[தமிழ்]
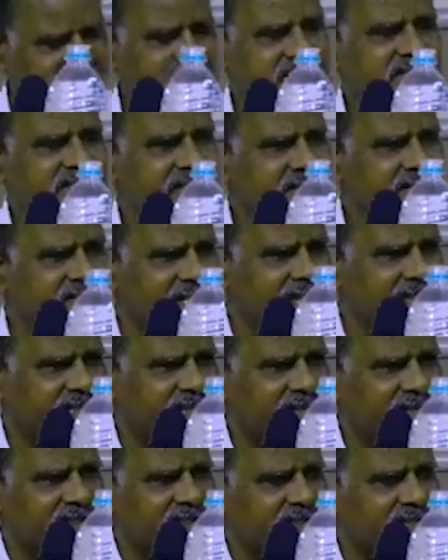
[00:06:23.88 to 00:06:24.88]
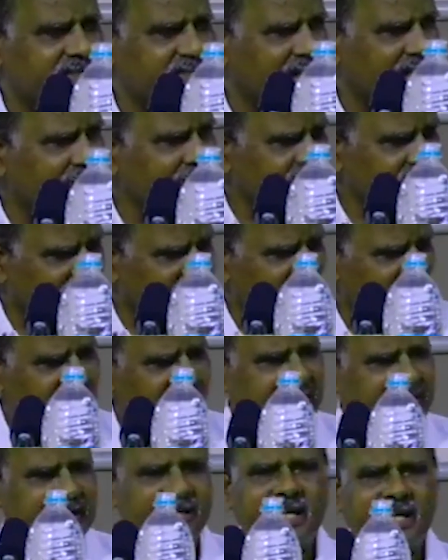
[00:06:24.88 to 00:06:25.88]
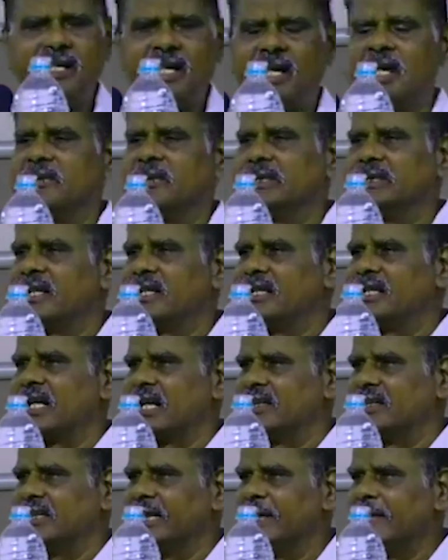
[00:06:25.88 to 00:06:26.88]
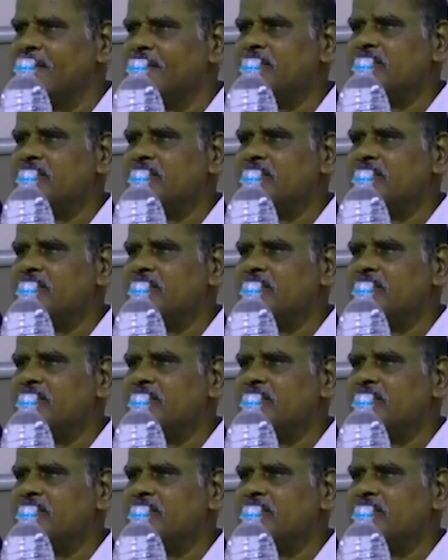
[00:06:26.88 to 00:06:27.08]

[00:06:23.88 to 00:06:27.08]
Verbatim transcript: ஜஸ்டிஸ் ஏட்டில் எழுதியிருக்கிறார் திராவிட நேட்டில் வந்திருக்கிறது